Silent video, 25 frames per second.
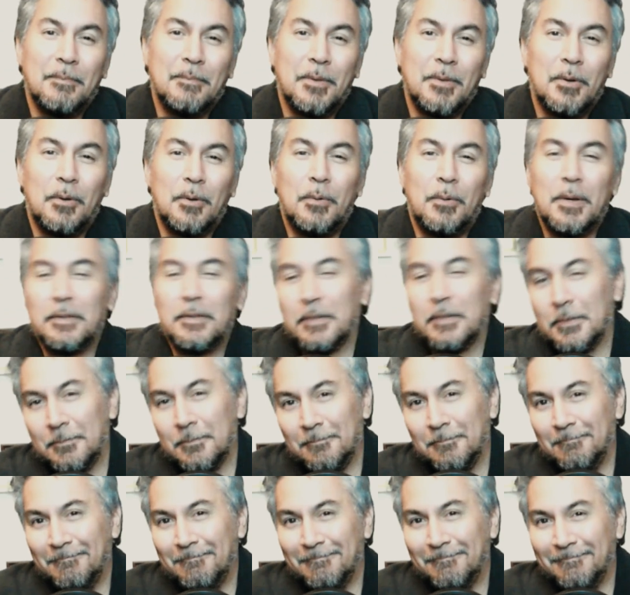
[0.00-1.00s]
Pero lo voy a hacer.
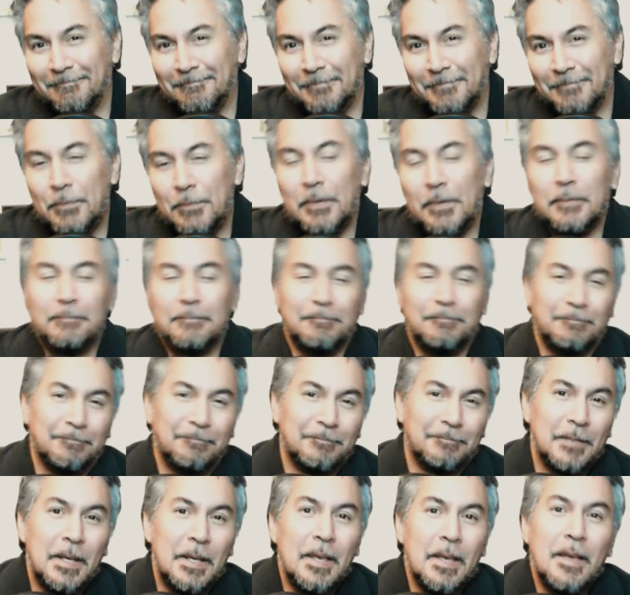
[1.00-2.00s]
En fin.
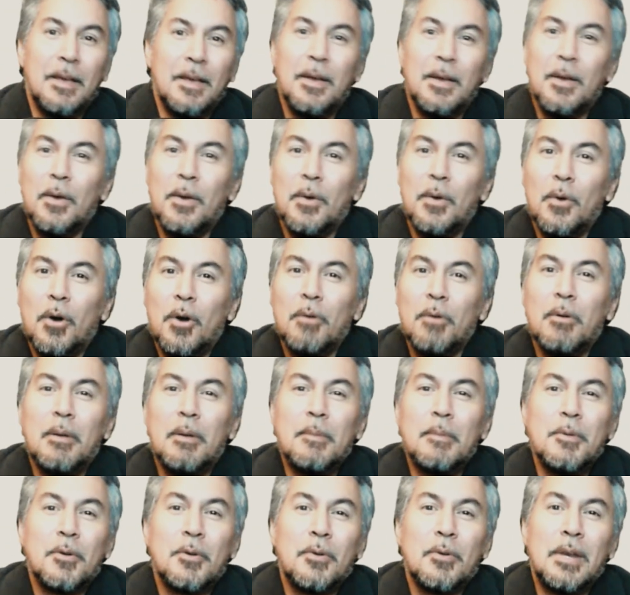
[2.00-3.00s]
Hoy
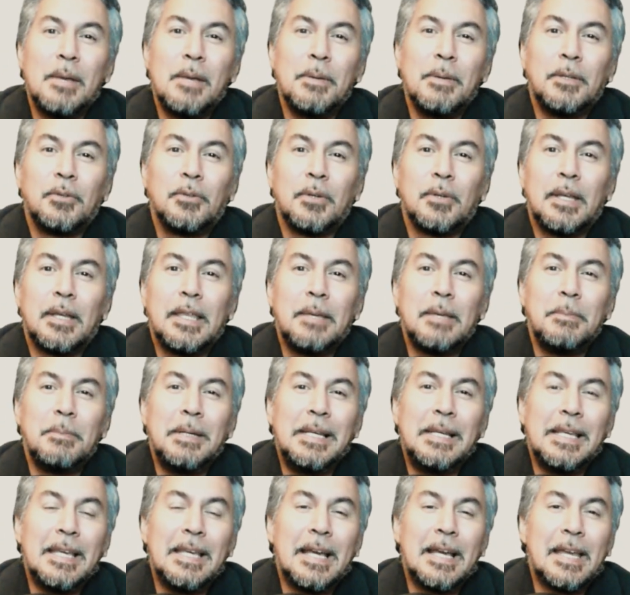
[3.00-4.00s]
volvemos con la victoria de
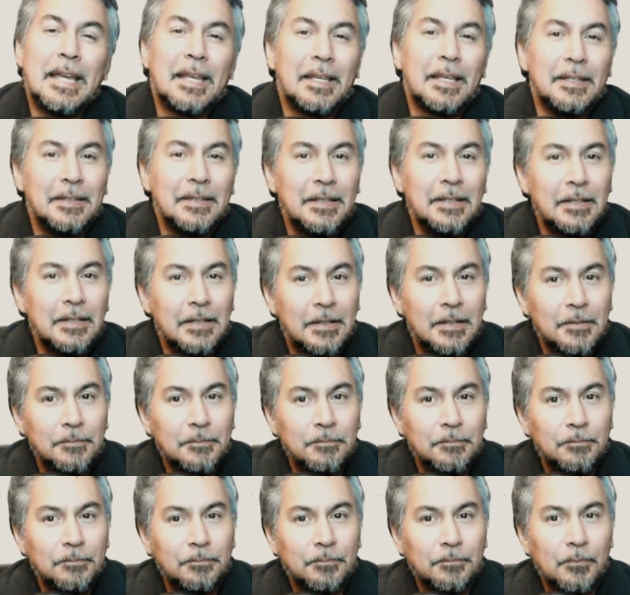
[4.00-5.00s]
mi ley en Argentina,